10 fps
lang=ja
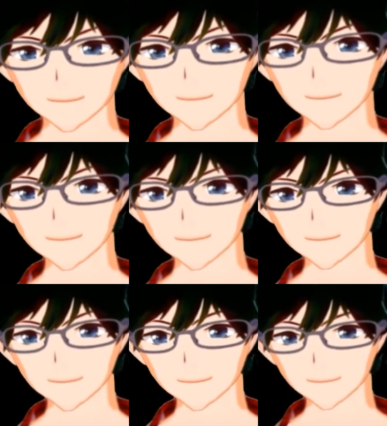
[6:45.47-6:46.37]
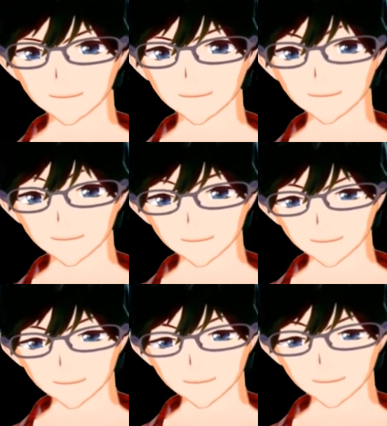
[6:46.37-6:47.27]
撃殺を取れば狂乱状
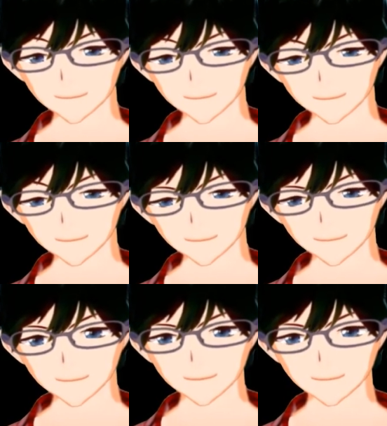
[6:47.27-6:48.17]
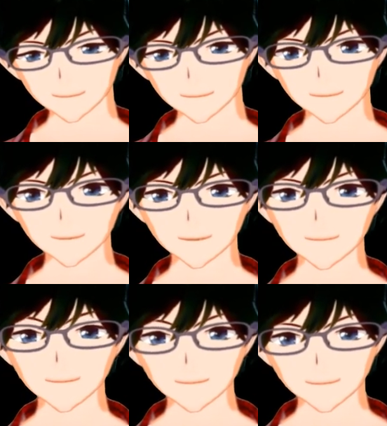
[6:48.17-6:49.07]
態のターン数がプラス1になると
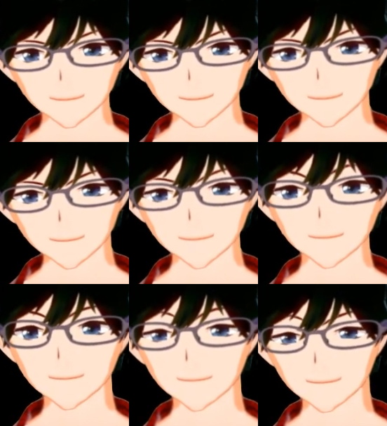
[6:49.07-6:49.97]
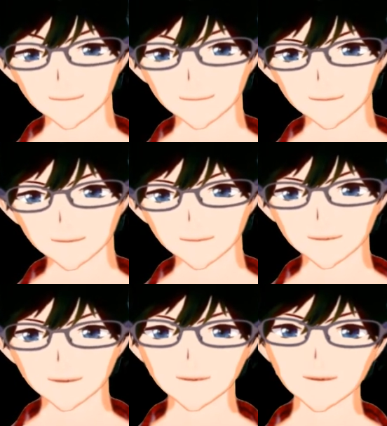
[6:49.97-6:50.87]
いうことでやっぱり
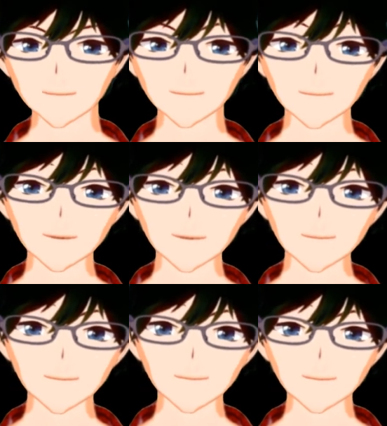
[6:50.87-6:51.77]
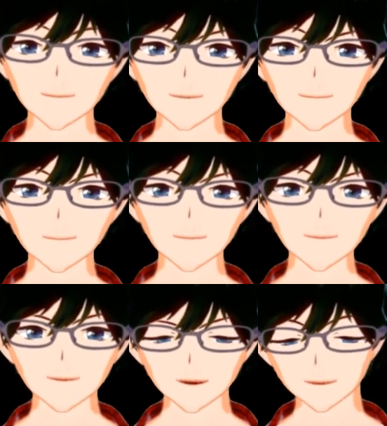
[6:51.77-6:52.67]
隠した相手に強いっていう印象
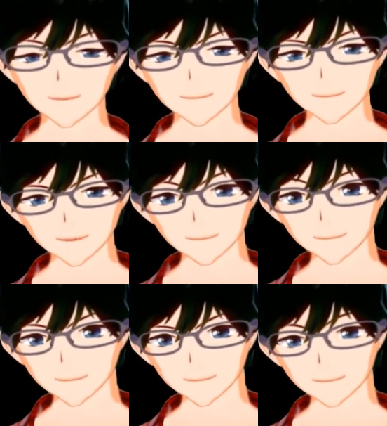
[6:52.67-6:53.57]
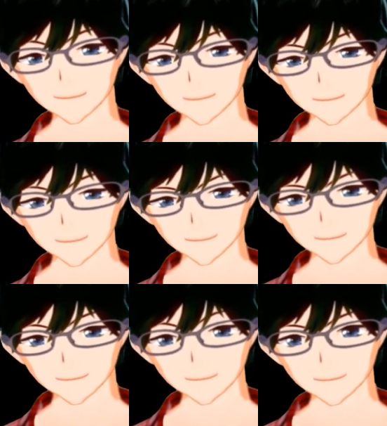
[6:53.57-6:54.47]
が受けちゃいますねこのスキルを読ん
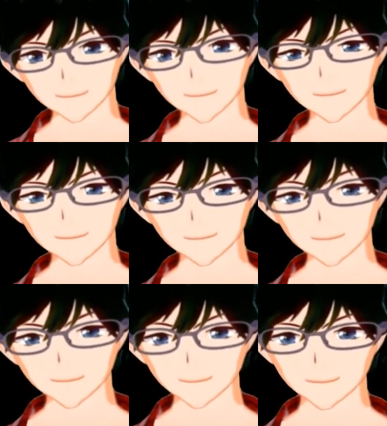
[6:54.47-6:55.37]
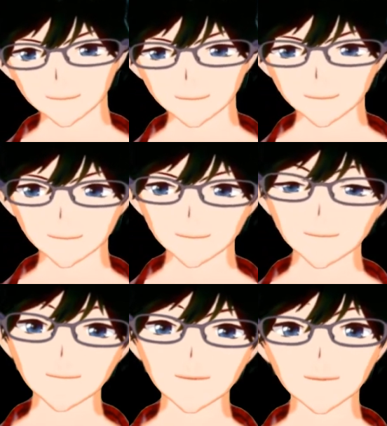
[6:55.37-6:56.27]
でる限り。は
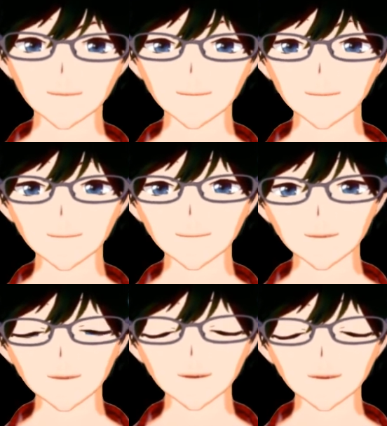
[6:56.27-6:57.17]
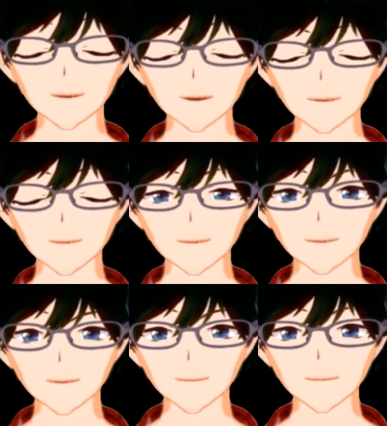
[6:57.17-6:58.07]
い、ということで、衛星、えー、
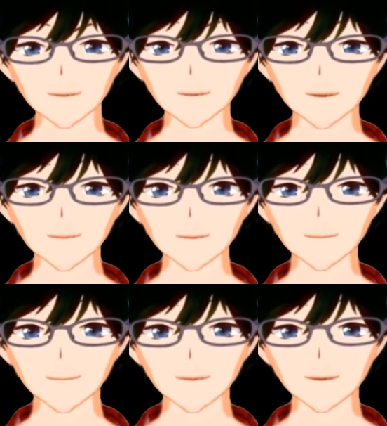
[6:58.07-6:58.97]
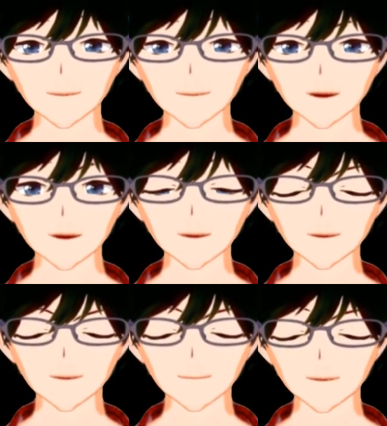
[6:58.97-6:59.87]
再評価していきましょう。えー、
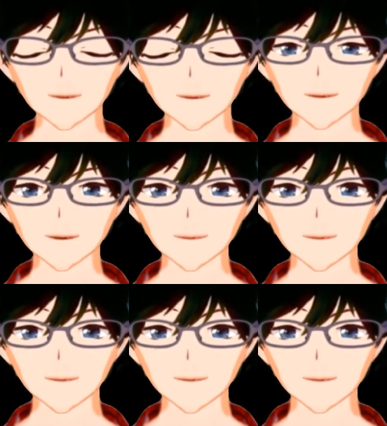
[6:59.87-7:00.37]
右下の、